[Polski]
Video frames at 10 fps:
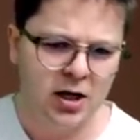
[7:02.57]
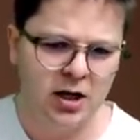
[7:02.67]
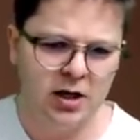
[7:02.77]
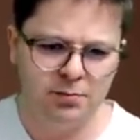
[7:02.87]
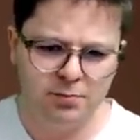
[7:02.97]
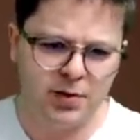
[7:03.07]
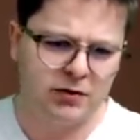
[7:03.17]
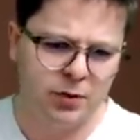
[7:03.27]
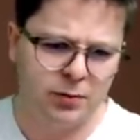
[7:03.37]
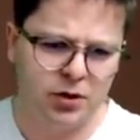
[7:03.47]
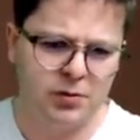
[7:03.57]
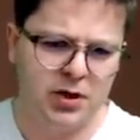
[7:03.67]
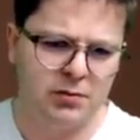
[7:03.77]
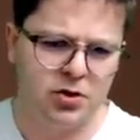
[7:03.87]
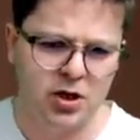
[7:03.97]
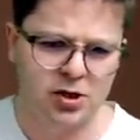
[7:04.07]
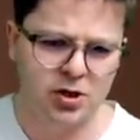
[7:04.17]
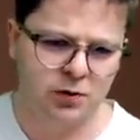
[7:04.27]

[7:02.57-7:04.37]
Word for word: i prawdopodobnie myszka się